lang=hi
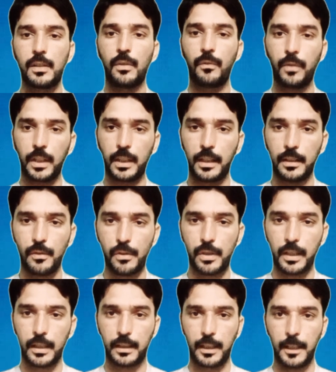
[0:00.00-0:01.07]
सॉफ्टवेयर का यूज़
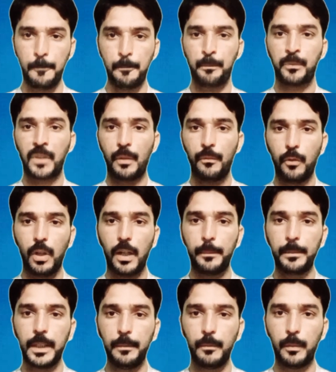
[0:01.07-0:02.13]
करके वो
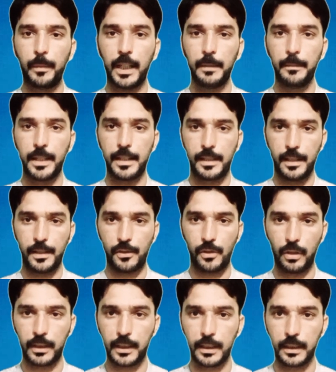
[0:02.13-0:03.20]
अपने मोबाइल में इसे
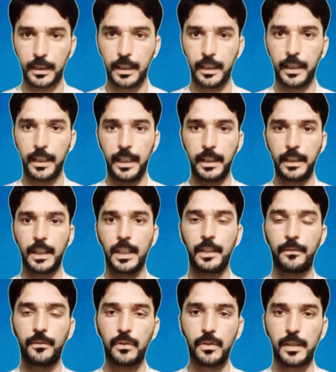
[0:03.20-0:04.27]
इंस्टॉल करके एक
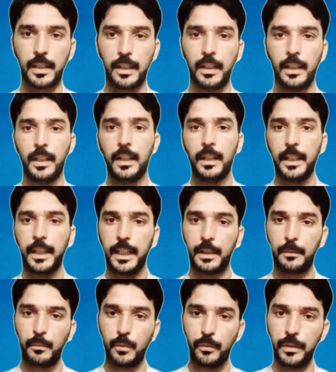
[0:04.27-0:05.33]
एयरफोन से
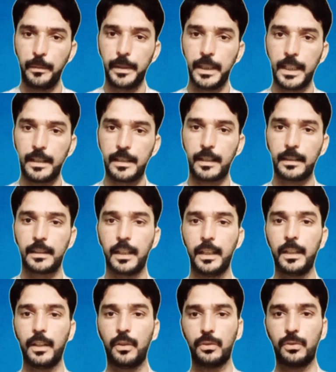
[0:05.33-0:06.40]
एक मूवी भी देख सकता
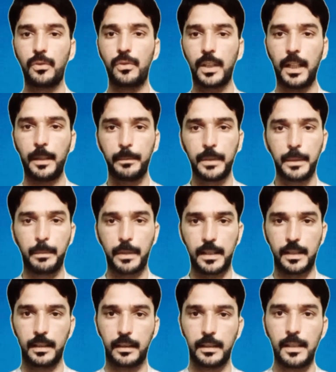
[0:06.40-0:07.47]
है और दूसरा अपनी
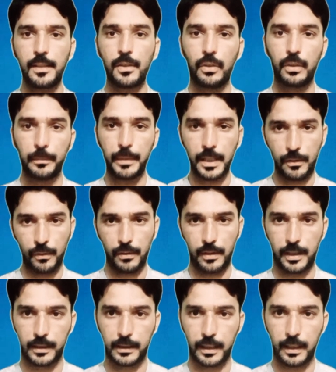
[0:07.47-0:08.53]
पसंद का सॉन्ग भी सुन
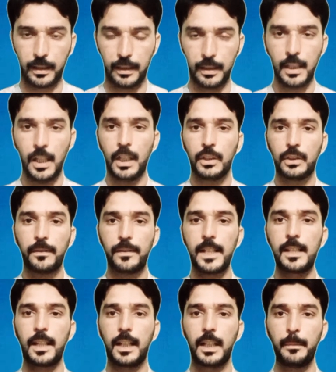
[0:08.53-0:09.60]
सकता है तो
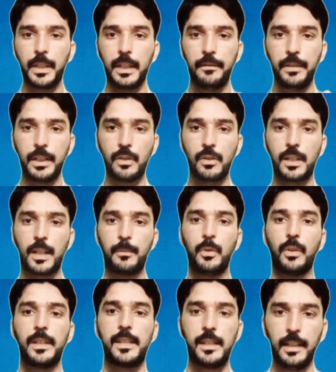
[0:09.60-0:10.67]
फ्रेंड्स अगर मेरी वीडियोस
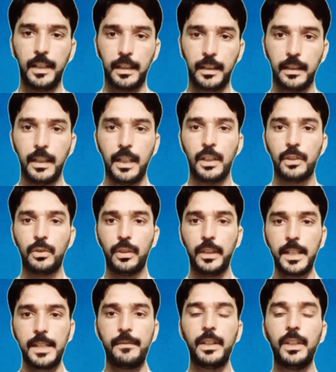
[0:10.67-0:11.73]
आपको अच्छी लगी तो
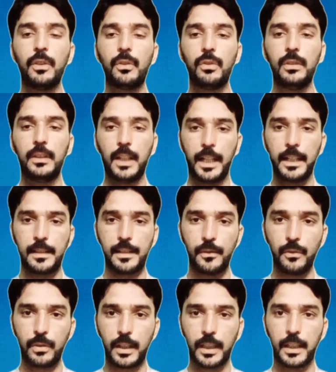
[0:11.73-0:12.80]
इस वीडियो को लाइक
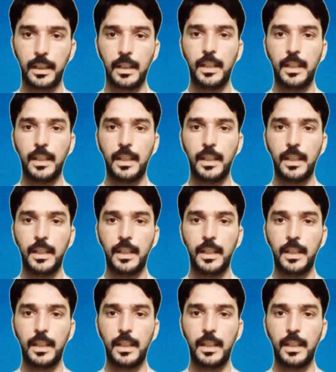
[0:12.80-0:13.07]
ज़रूर करें